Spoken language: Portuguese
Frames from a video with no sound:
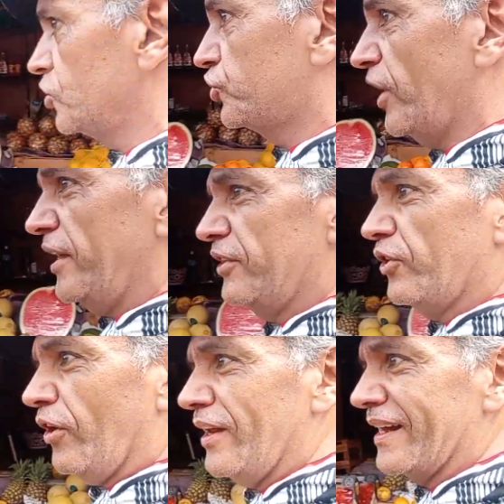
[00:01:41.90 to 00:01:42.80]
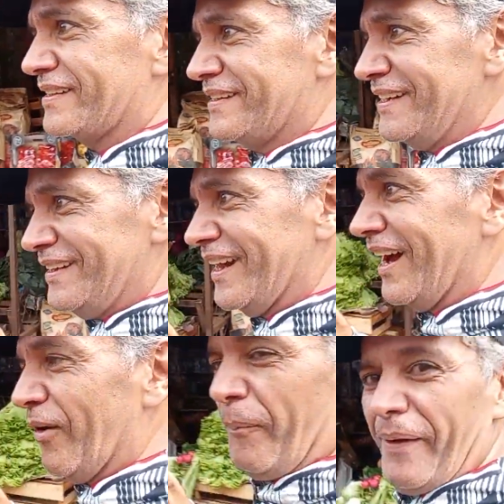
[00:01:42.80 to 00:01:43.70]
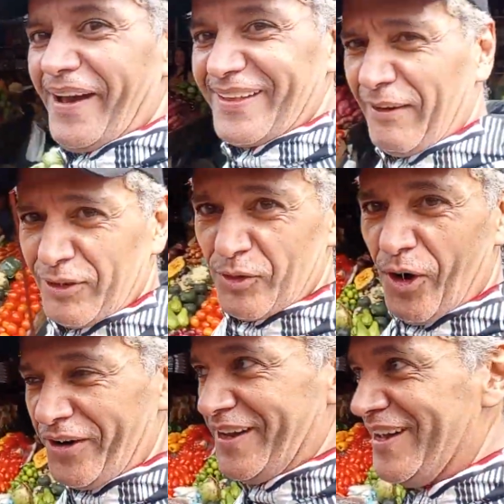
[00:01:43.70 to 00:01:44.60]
Gente, olha, Cid lá tava no Rock